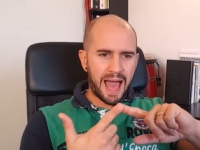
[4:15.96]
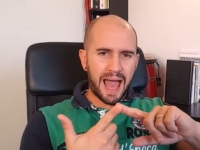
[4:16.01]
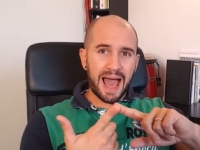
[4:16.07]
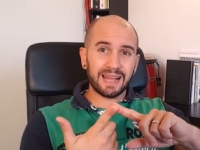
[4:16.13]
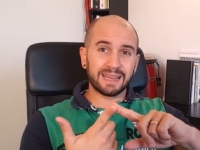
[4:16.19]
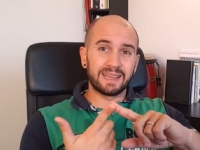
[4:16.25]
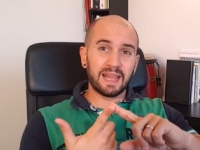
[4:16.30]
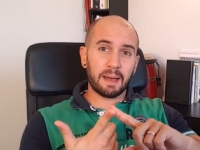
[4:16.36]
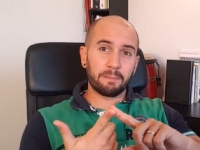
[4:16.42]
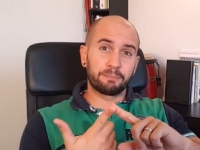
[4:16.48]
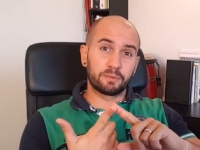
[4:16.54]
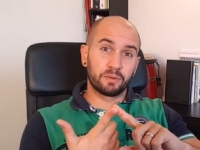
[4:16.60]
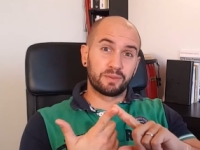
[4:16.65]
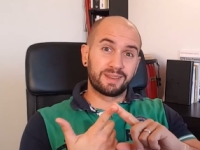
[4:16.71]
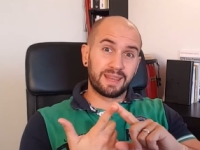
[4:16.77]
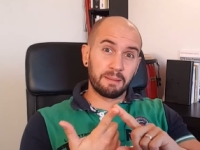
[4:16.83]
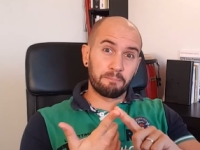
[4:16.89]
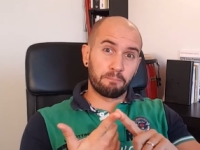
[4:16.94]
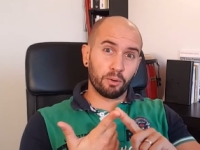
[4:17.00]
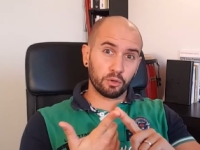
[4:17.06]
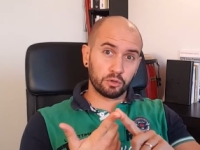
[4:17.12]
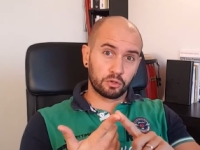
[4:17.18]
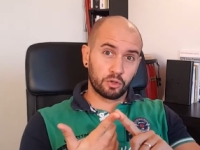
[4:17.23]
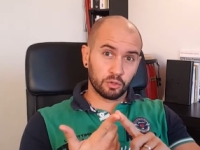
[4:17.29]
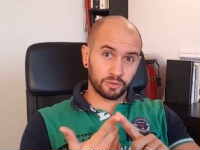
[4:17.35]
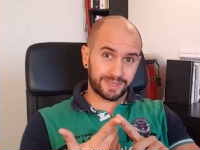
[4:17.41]
Adapte tes
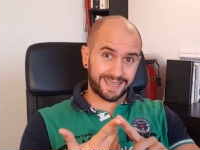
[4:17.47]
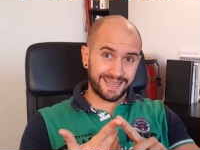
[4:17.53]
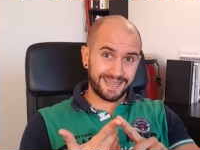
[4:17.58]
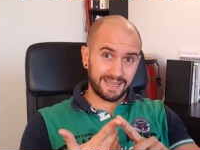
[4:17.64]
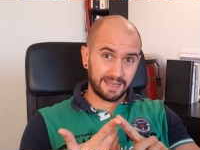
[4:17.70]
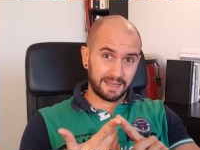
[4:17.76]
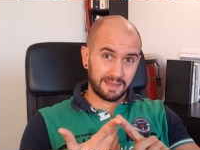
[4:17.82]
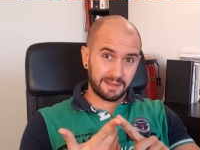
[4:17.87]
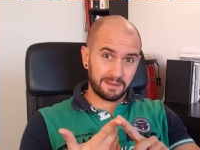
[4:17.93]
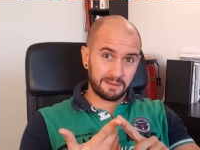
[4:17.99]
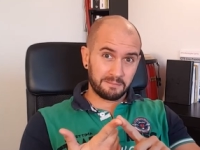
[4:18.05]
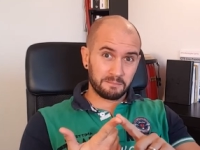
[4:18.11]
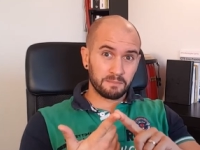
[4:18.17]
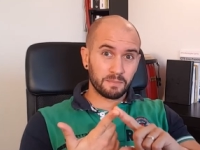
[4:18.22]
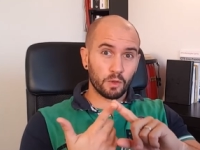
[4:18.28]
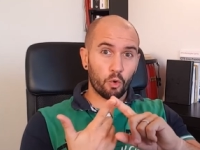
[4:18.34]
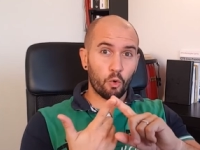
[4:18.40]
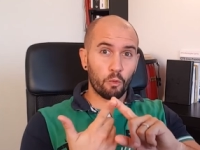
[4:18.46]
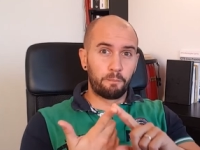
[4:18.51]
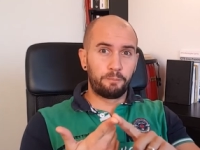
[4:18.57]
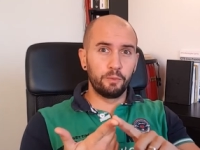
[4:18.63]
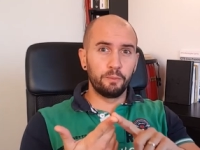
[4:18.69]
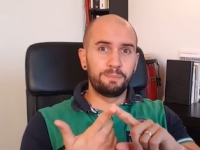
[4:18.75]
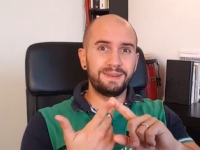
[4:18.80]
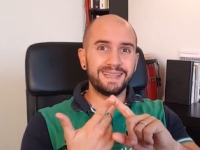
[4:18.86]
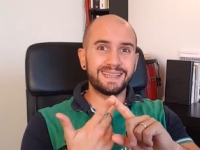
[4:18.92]
portes d'entrée au
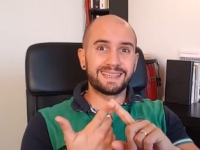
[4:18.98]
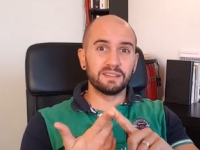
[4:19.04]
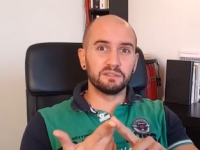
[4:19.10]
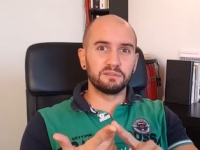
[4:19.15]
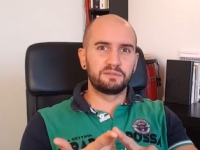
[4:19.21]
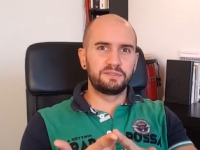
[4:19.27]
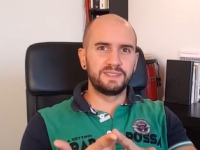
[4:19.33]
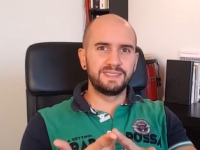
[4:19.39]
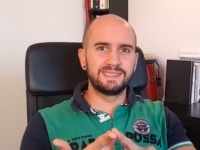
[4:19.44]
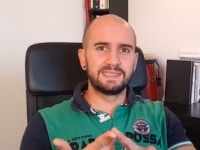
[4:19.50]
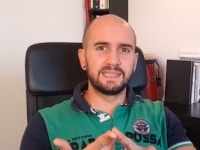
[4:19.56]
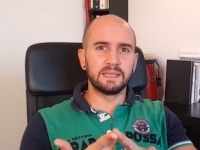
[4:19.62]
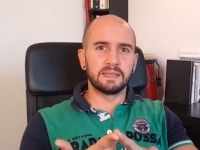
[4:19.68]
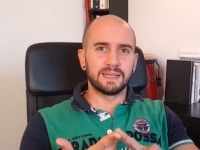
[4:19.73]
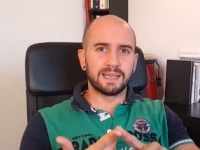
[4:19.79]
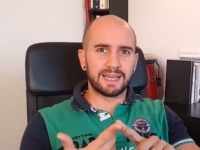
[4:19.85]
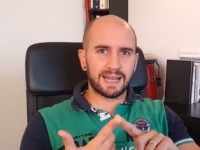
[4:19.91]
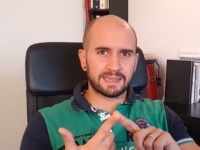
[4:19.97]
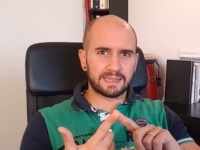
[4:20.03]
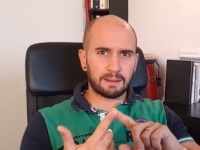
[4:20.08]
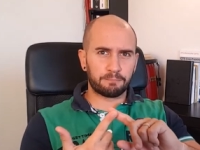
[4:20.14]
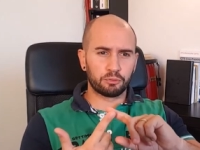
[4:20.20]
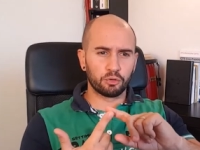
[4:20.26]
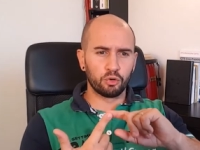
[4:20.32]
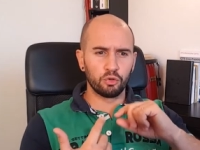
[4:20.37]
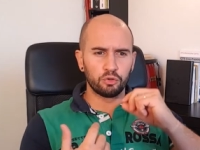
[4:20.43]
public visé et
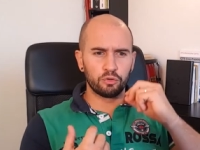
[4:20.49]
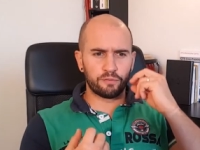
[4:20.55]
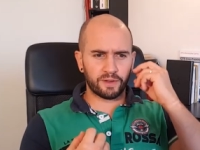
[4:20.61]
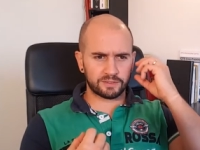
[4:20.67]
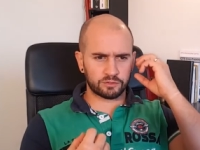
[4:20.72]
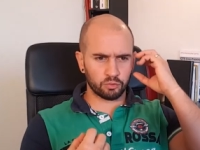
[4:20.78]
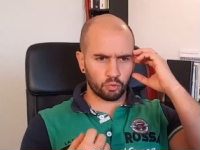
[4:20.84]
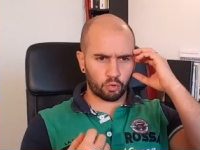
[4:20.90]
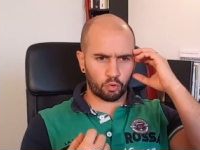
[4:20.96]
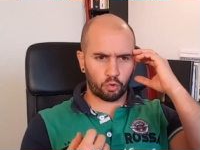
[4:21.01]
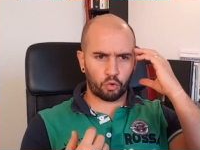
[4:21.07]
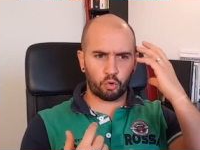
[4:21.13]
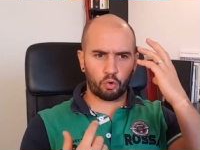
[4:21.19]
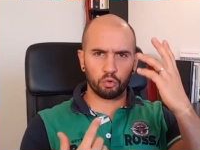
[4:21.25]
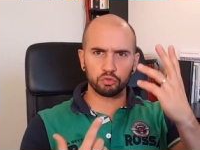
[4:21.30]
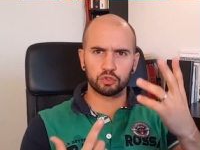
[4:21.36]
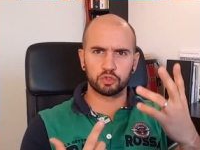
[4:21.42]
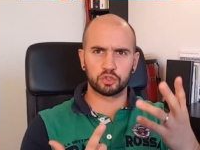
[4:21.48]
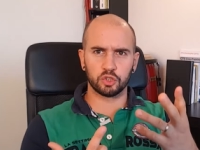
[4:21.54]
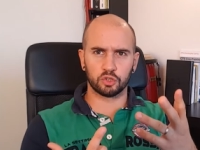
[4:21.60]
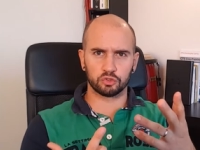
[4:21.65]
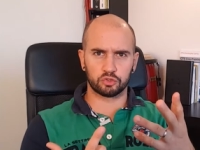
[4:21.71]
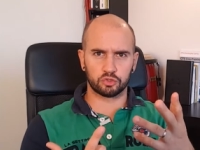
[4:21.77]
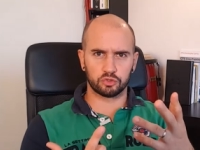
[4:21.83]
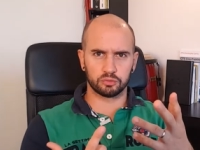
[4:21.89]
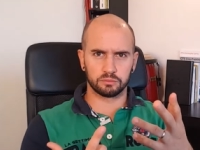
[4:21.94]
adapte-le de façon
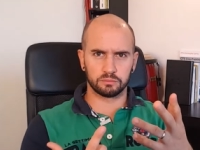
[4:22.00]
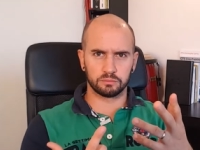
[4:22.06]
consciente.